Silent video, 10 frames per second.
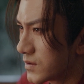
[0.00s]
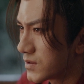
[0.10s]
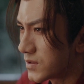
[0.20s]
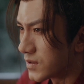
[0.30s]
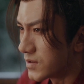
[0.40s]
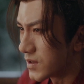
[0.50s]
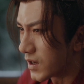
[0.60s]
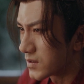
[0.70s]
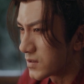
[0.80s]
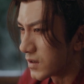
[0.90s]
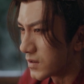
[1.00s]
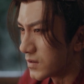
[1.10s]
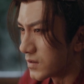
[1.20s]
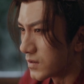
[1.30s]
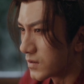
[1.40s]
行侠仗
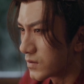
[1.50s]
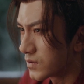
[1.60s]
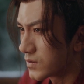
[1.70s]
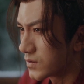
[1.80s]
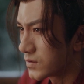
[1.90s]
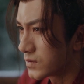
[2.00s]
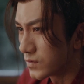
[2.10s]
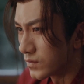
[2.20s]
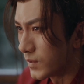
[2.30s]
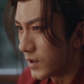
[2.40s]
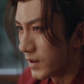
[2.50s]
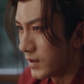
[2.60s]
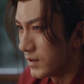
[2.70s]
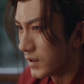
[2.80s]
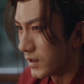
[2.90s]
义，除暴
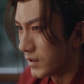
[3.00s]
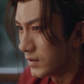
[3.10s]
安良。